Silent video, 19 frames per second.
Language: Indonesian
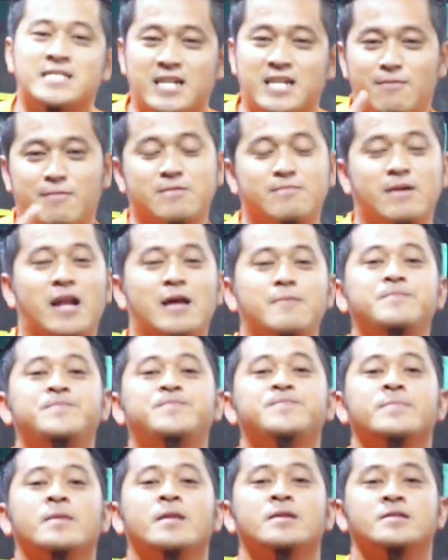selamat malam
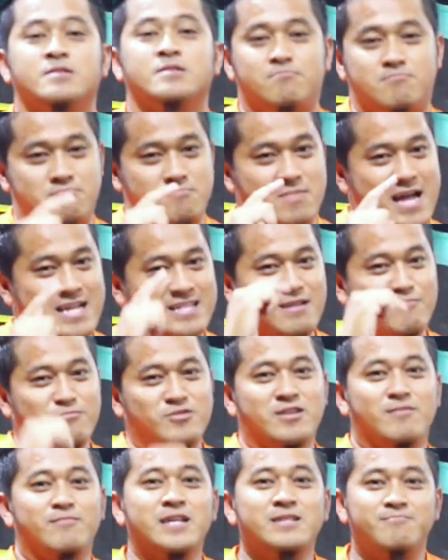Semangat
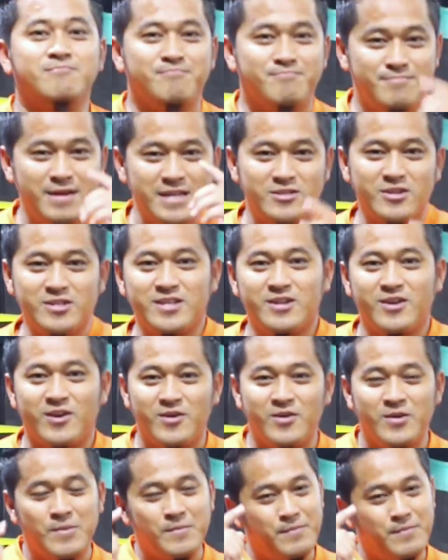tanpa sahabat, beda dino,
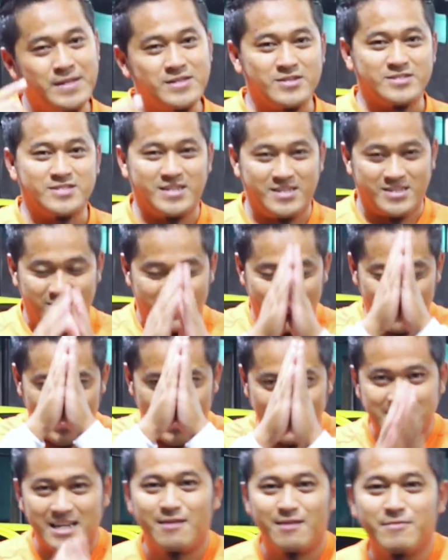beda cerita.
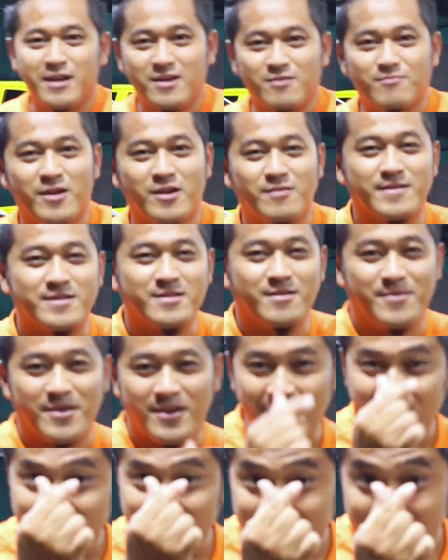Assalamualaikum warahmatullahi
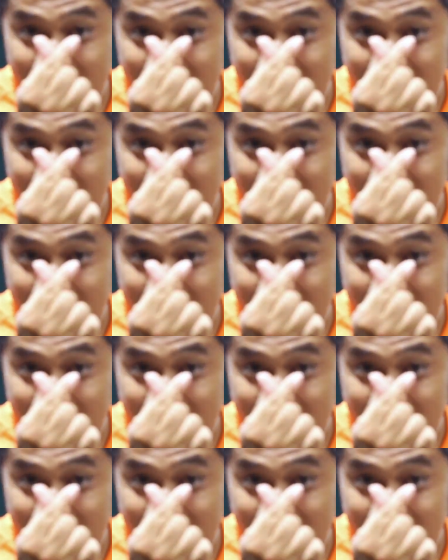wabarakatuh.